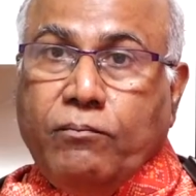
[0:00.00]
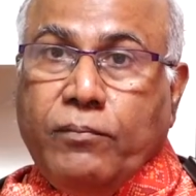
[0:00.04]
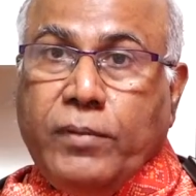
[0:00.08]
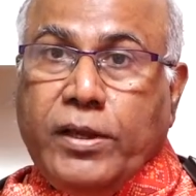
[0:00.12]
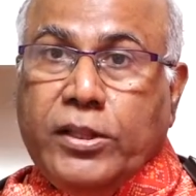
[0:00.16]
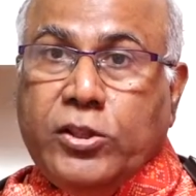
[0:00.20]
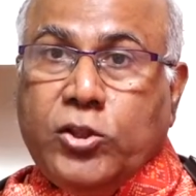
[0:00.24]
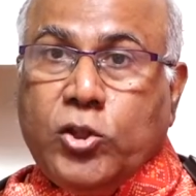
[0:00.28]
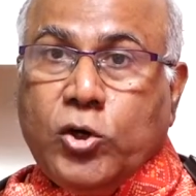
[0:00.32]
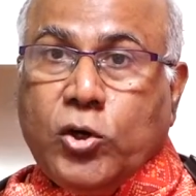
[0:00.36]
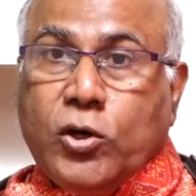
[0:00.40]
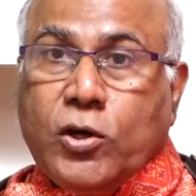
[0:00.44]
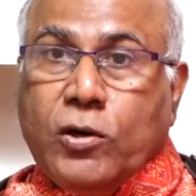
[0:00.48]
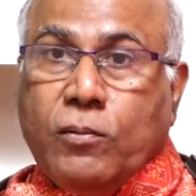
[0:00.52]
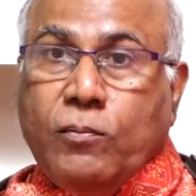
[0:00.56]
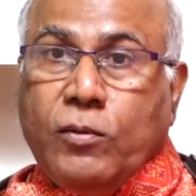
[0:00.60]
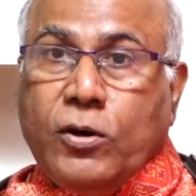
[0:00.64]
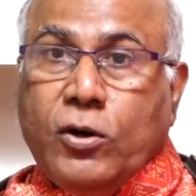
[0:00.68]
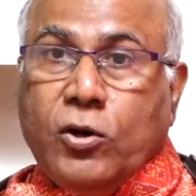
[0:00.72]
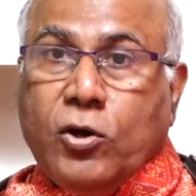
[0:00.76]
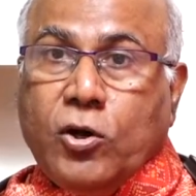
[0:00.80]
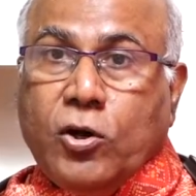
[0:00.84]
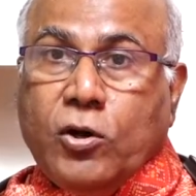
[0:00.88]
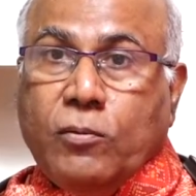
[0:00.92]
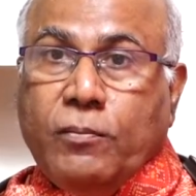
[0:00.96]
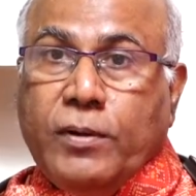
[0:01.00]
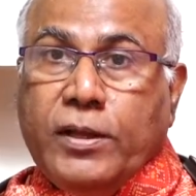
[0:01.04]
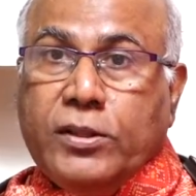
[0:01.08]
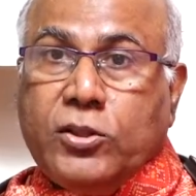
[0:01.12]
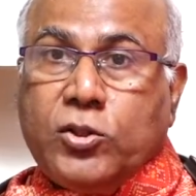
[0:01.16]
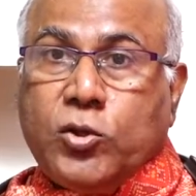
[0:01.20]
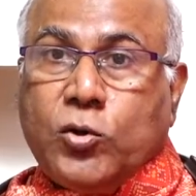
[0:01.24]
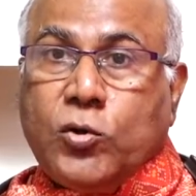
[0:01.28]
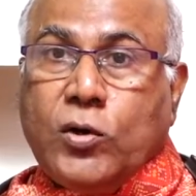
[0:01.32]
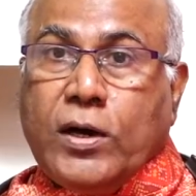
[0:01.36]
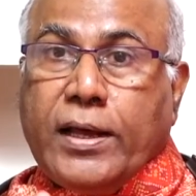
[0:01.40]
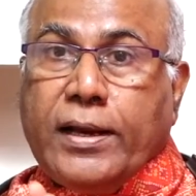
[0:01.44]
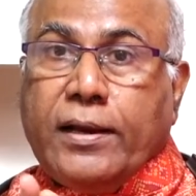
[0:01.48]
మెతుక్కు మరొక
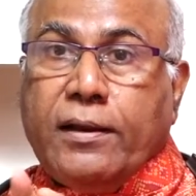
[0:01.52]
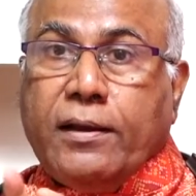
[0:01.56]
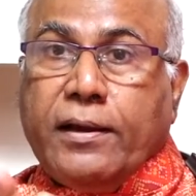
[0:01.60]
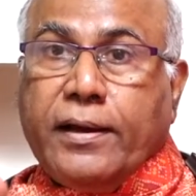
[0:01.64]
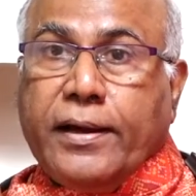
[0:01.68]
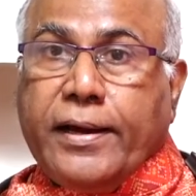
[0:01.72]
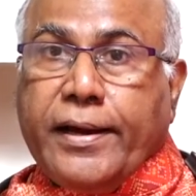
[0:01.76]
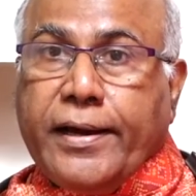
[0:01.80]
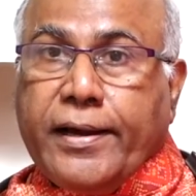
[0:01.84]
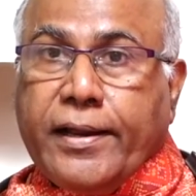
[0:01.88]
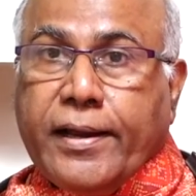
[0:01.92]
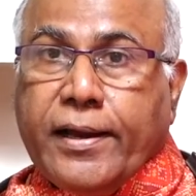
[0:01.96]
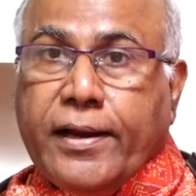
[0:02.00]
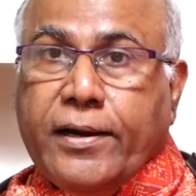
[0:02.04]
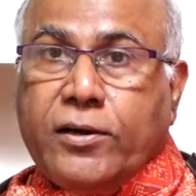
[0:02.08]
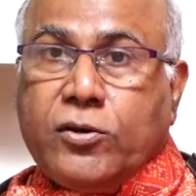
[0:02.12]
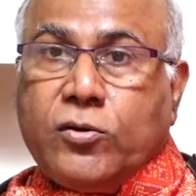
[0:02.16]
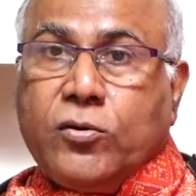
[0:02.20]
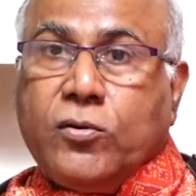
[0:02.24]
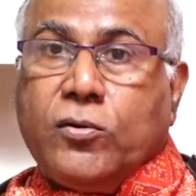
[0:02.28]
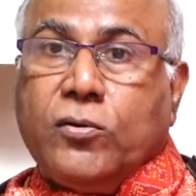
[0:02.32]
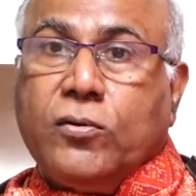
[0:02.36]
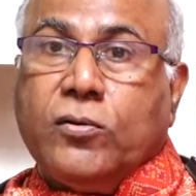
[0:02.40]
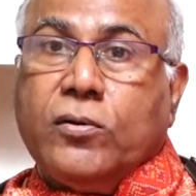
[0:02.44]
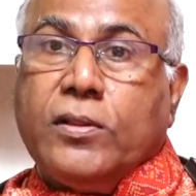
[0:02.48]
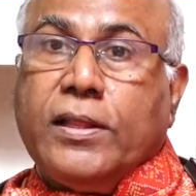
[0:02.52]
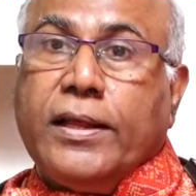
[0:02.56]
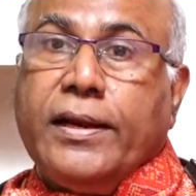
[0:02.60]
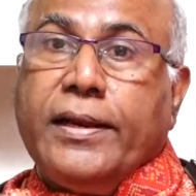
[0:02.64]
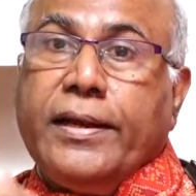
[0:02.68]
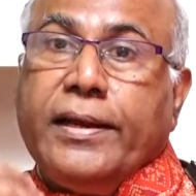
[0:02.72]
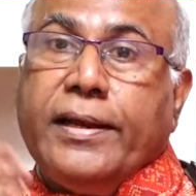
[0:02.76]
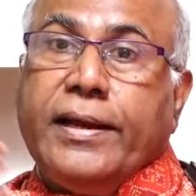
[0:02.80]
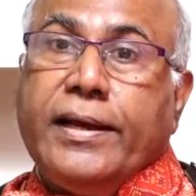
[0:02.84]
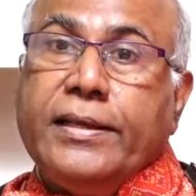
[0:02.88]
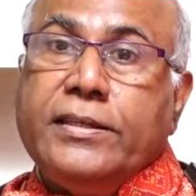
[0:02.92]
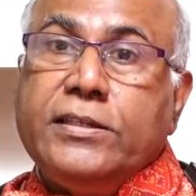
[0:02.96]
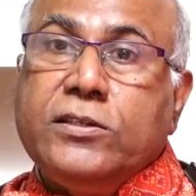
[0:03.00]
మెతుకు అన్నం
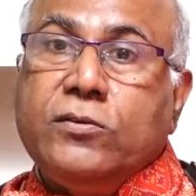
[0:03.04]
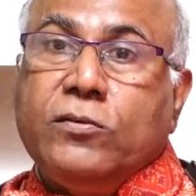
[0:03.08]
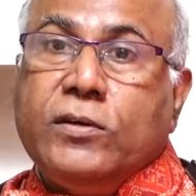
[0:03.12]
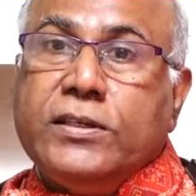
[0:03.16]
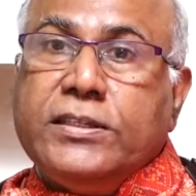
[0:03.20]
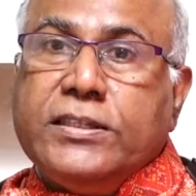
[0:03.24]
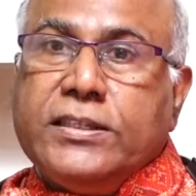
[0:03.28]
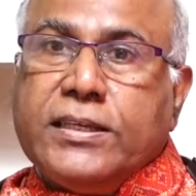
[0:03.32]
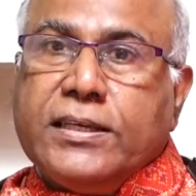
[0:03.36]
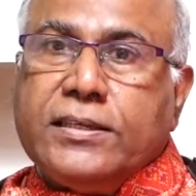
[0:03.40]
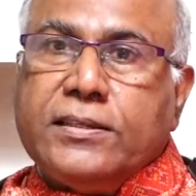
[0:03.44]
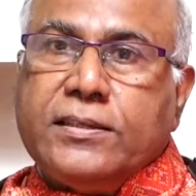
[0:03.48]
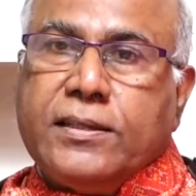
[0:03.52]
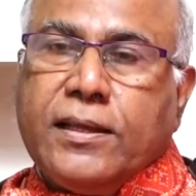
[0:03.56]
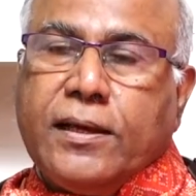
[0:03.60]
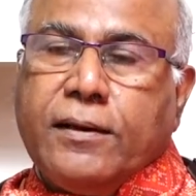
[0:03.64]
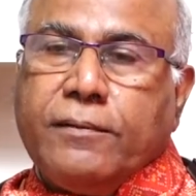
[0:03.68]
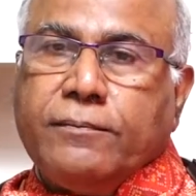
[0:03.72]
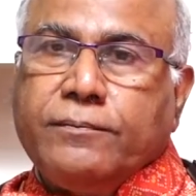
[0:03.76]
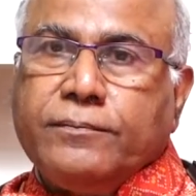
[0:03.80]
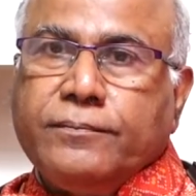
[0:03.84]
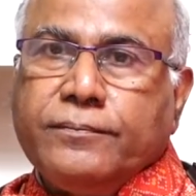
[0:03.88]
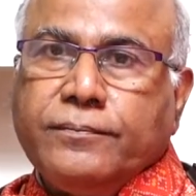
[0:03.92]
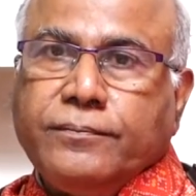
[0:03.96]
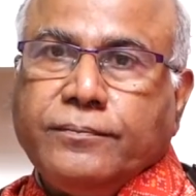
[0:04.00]
గడ్డగట్టుకోకూడదని గంజి వంచేస్తారు